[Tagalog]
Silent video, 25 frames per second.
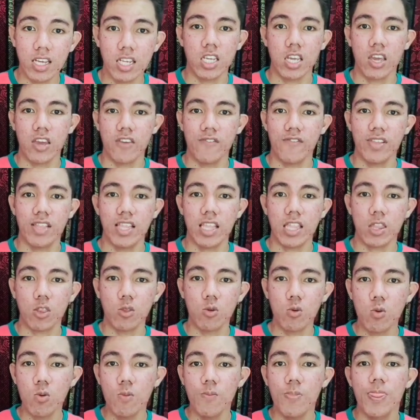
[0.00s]
the Q3
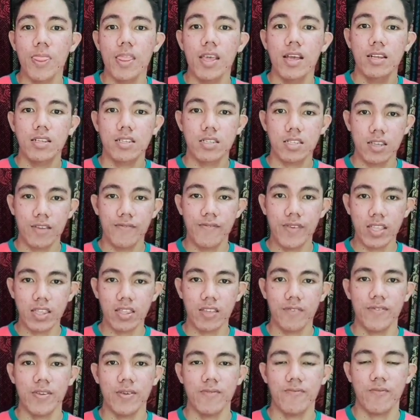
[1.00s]
is equivalent to
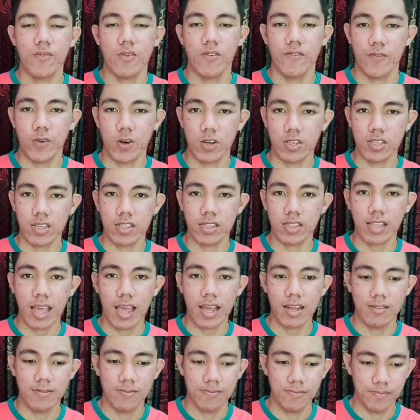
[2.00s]

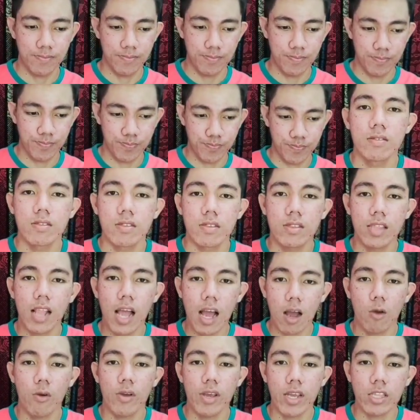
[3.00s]
75th percentile.
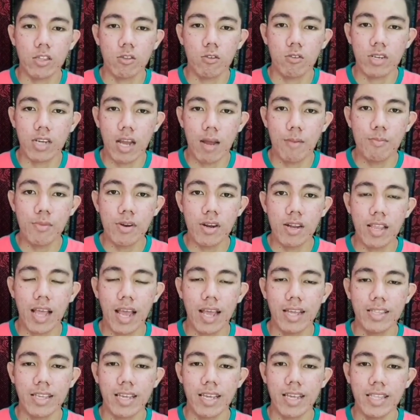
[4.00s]
Now,
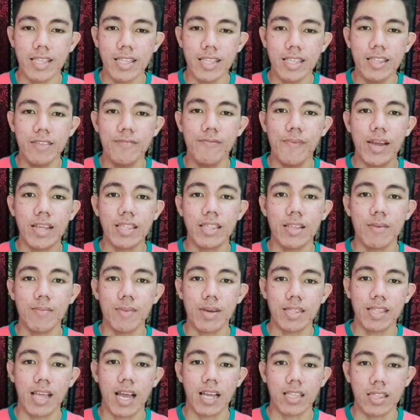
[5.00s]
itong number line ay
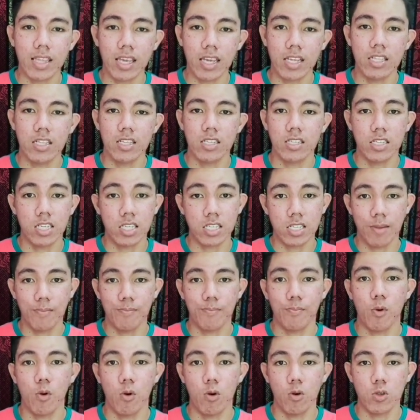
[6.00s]
i-divide naman
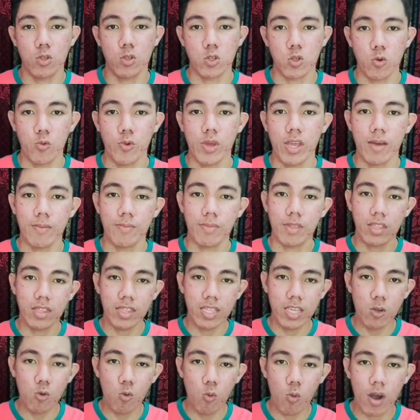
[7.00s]
natin sa 10.
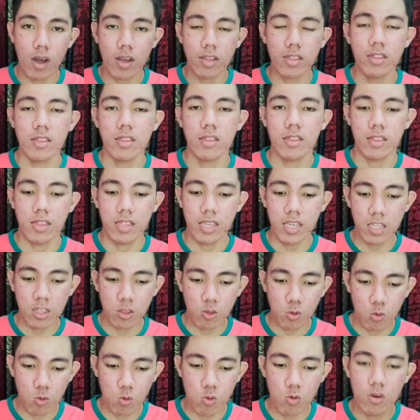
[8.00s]
So, we have the
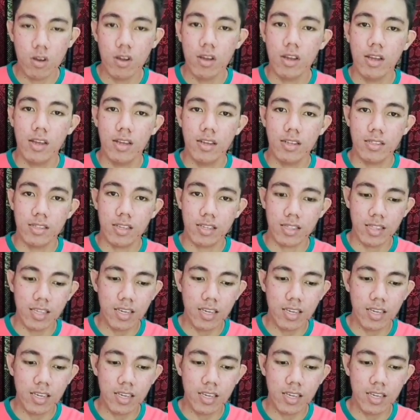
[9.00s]
D1, D2,